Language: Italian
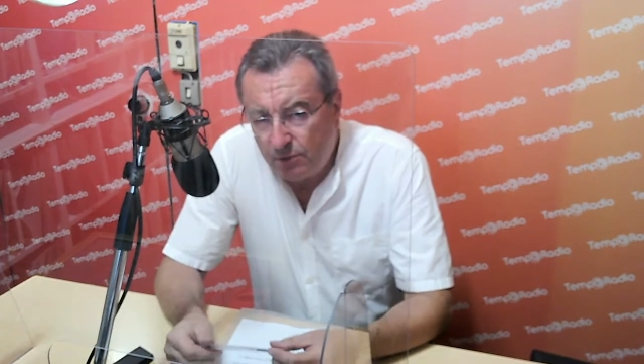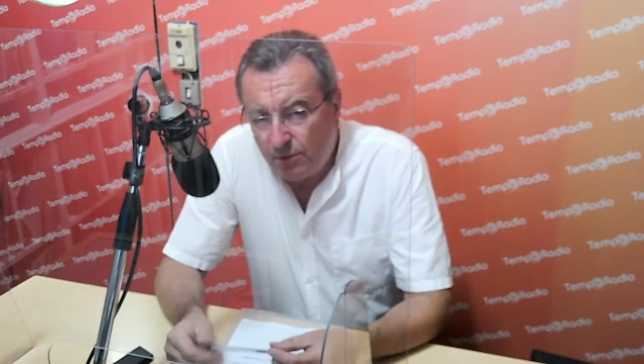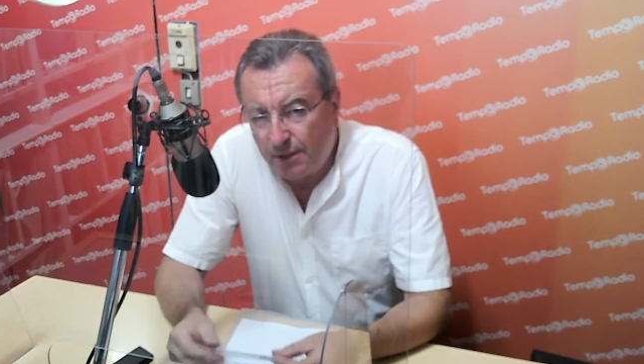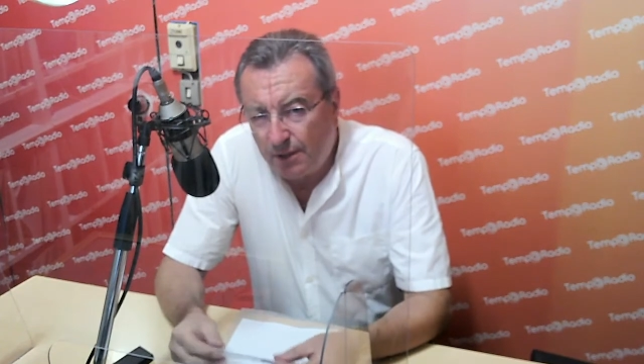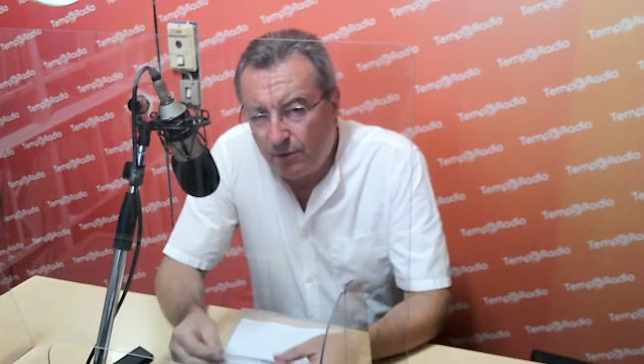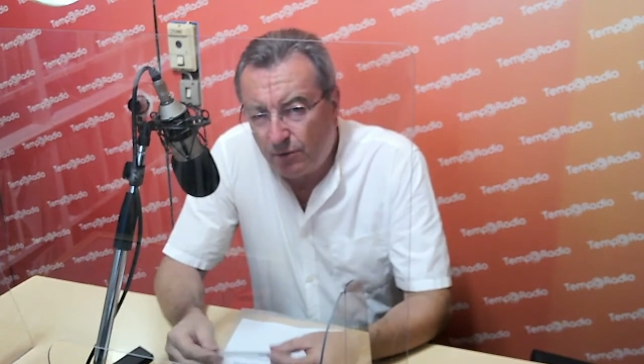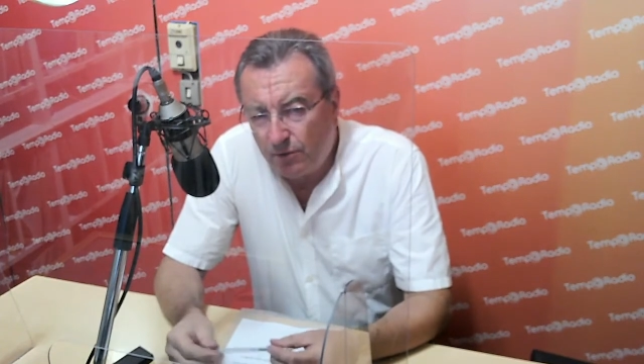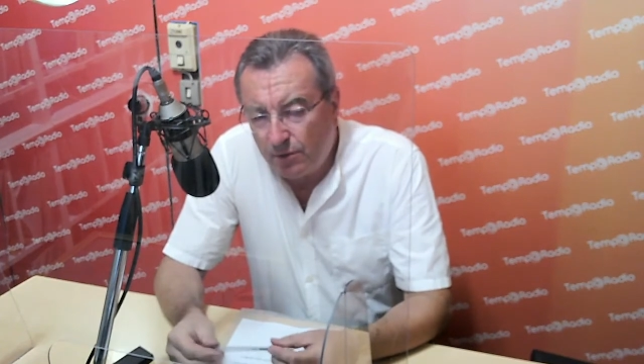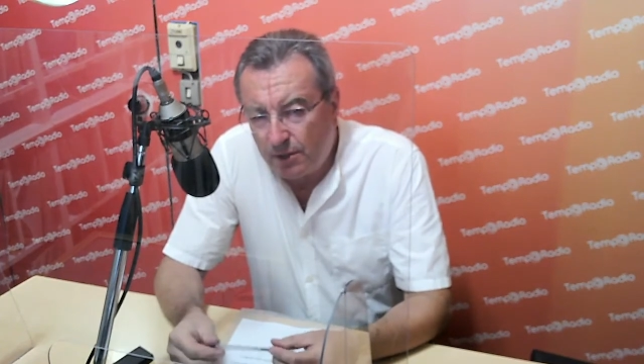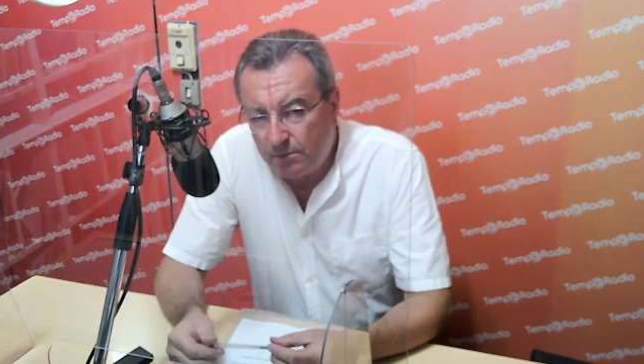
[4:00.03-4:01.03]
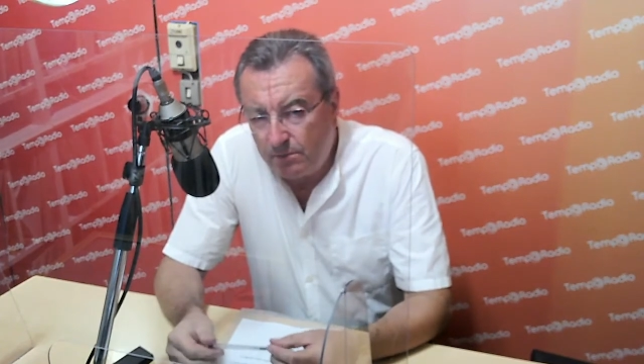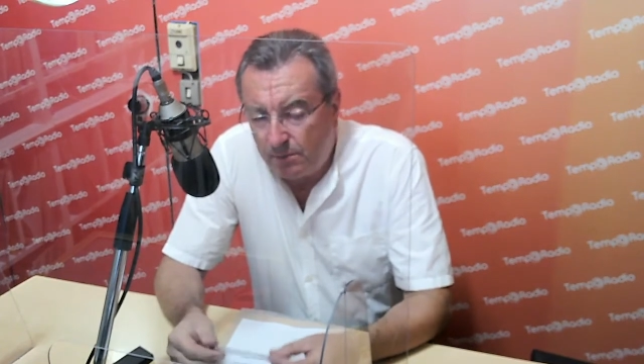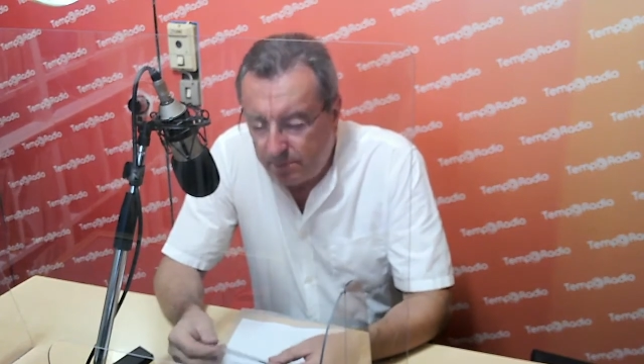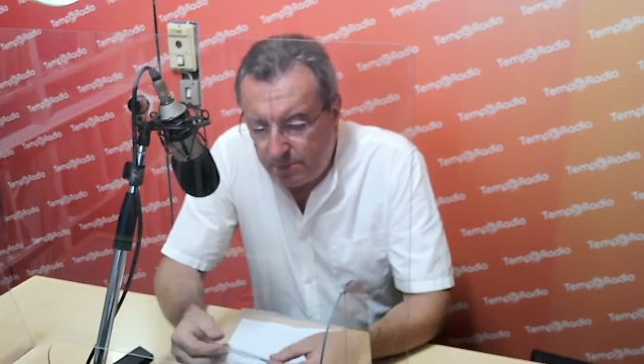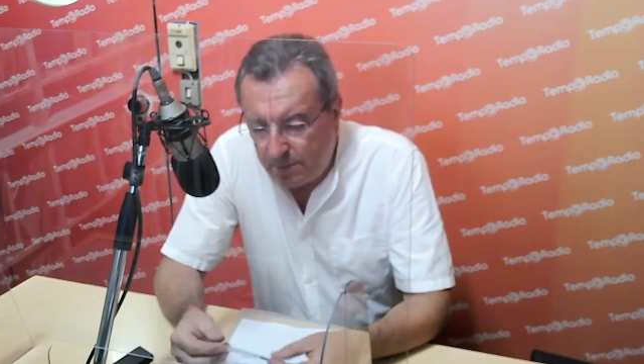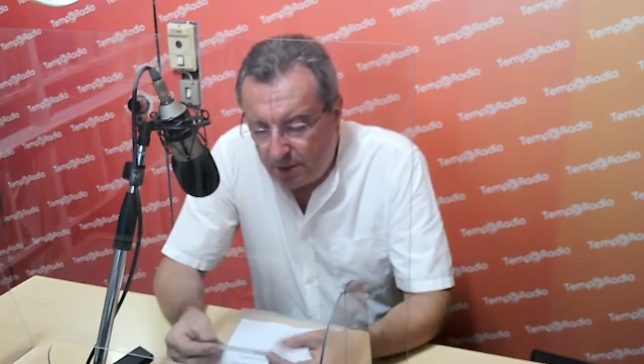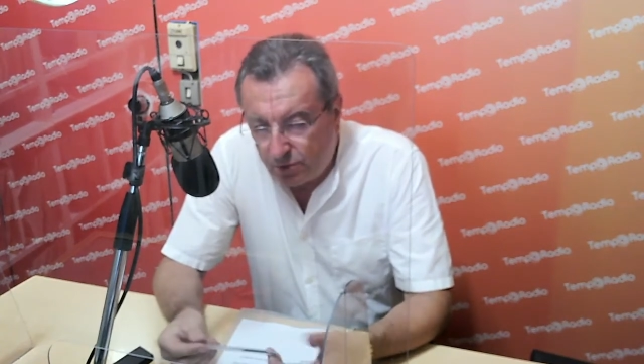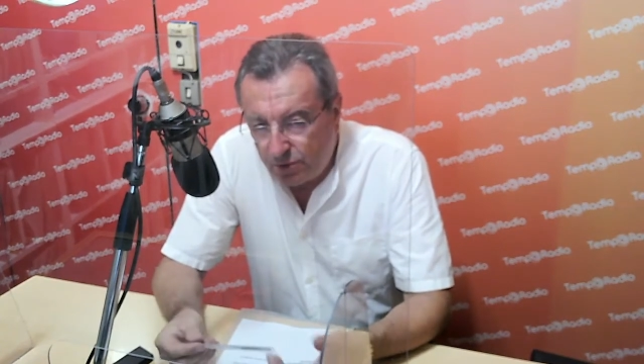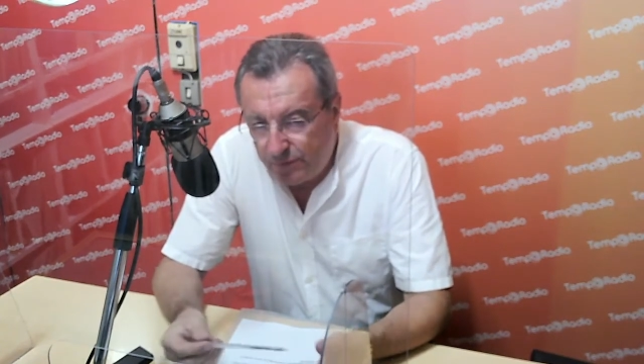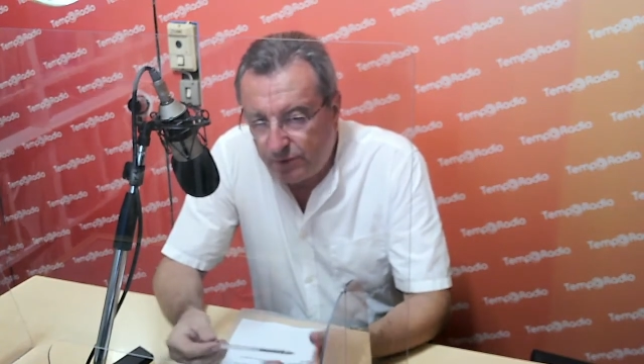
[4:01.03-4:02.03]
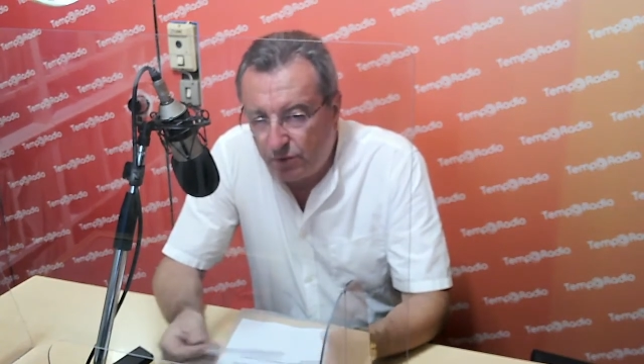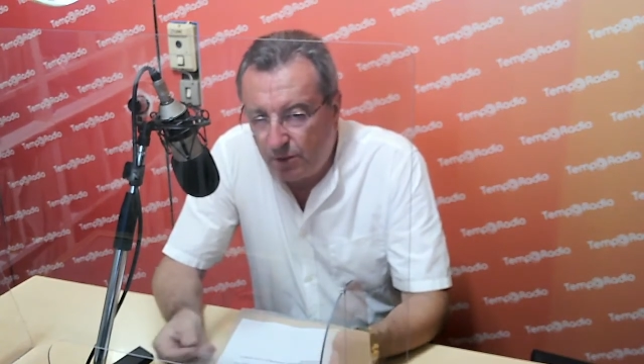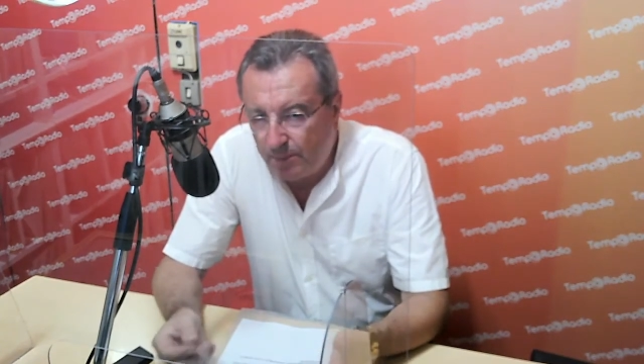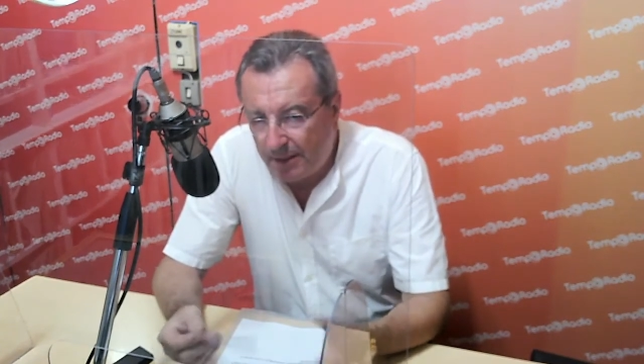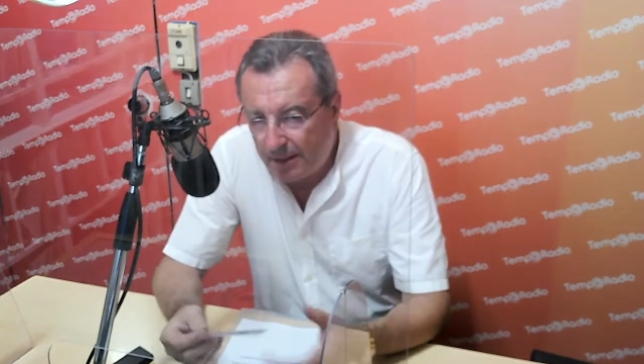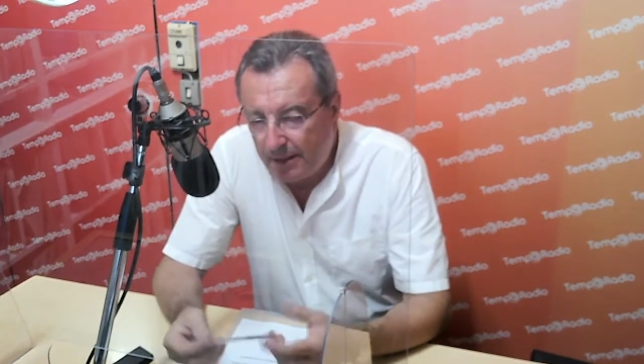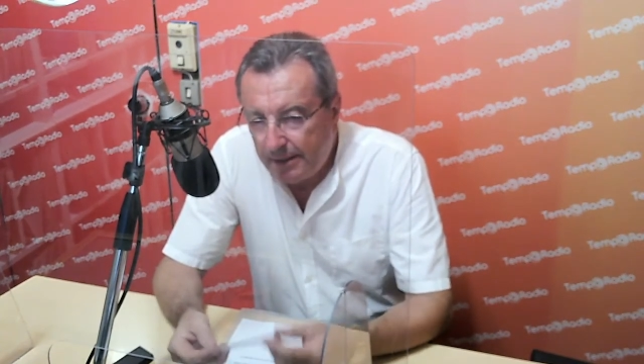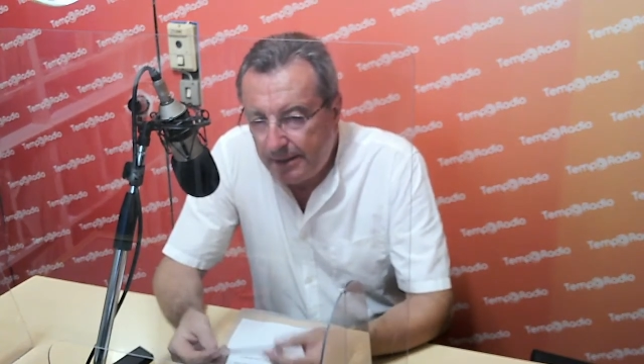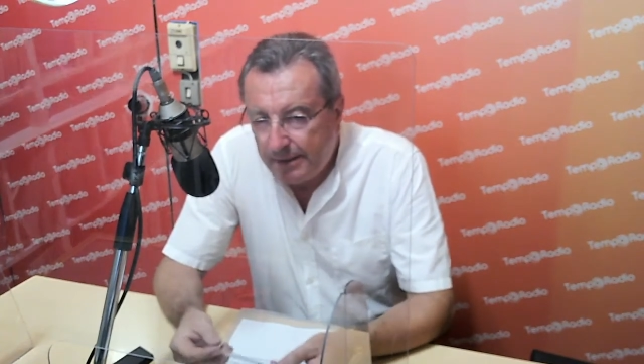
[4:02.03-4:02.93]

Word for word: anche loro delle, delle soddisfazioni perché